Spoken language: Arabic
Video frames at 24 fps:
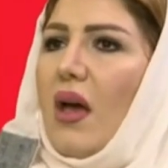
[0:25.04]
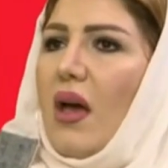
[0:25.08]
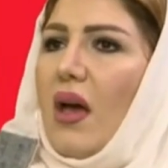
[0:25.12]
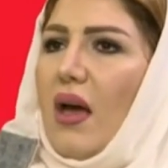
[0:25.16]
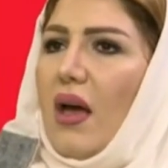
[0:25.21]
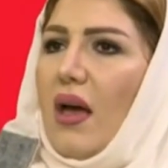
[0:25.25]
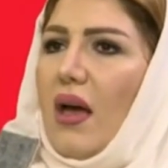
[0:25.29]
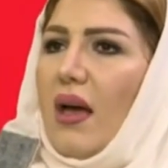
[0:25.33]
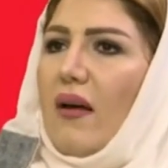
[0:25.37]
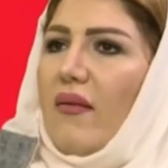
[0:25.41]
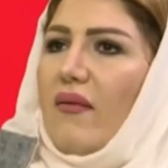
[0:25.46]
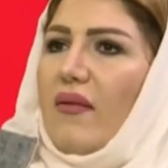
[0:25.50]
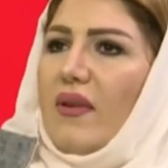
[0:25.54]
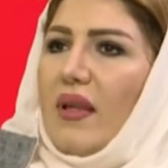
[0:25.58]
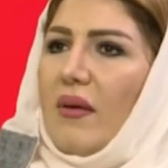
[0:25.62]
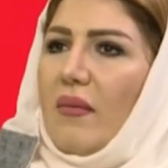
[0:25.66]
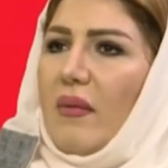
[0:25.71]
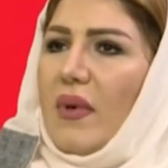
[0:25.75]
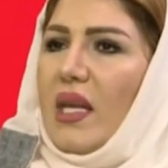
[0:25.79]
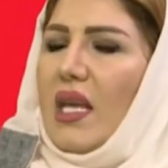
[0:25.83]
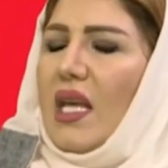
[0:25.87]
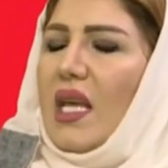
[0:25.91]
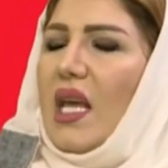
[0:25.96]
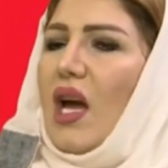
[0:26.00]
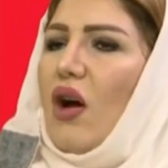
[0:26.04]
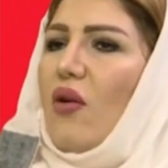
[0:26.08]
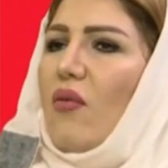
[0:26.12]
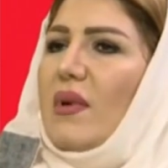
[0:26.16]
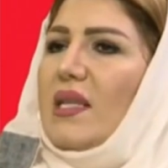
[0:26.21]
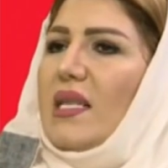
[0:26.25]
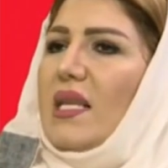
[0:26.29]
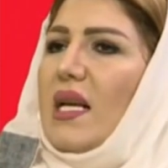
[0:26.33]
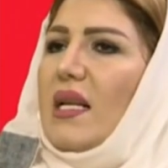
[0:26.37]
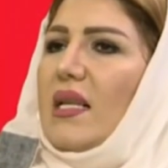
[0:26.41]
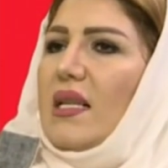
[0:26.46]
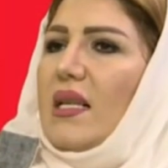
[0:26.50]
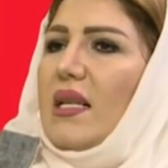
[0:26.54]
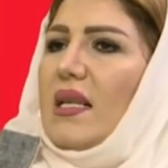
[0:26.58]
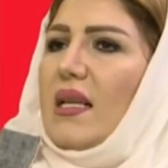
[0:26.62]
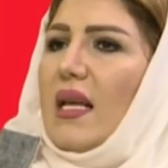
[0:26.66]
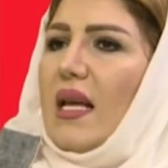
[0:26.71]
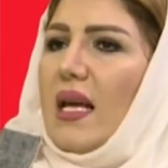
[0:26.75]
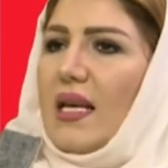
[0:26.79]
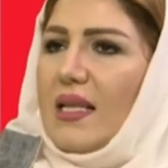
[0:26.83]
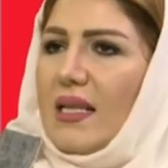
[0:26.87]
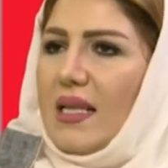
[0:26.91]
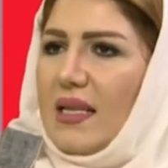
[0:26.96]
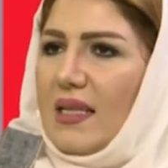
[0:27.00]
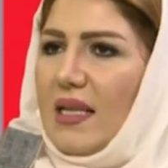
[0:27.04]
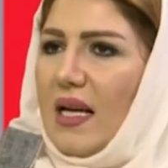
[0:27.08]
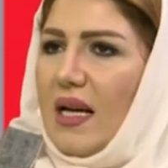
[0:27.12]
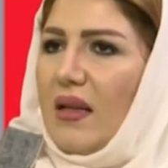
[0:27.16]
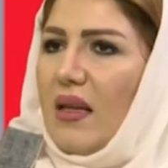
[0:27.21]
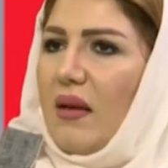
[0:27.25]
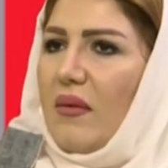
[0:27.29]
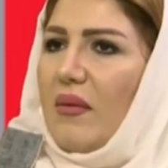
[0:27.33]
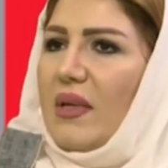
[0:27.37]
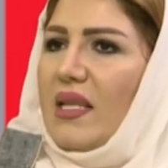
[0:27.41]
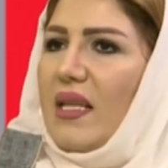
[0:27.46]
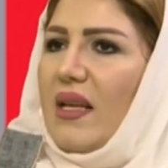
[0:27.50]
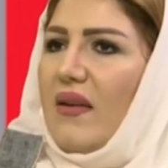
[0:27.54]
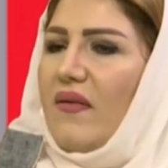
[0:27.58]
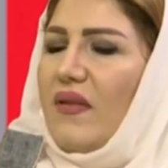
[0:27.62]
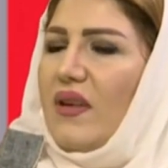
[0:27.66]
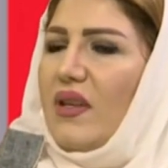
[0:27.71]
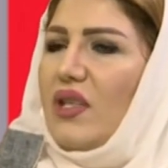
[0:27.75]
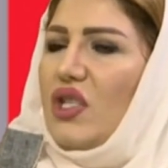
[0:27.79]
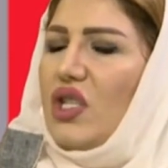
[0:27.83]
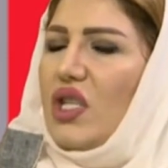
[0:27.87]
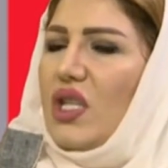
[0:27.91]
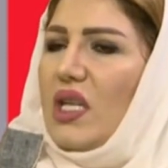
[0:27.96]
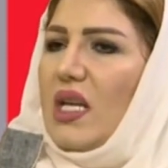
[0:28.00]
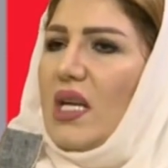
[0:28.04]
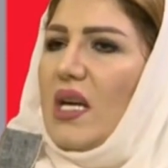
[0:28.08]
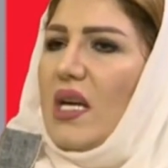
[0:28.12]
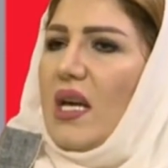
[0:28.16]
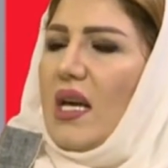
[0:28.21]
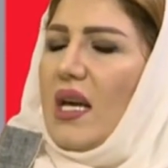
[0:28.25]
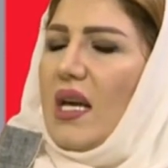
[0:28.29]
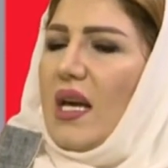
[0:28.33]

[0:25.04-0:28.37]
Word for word: آه، فيتامين اي او مثلا اذا استخدمتها في شيء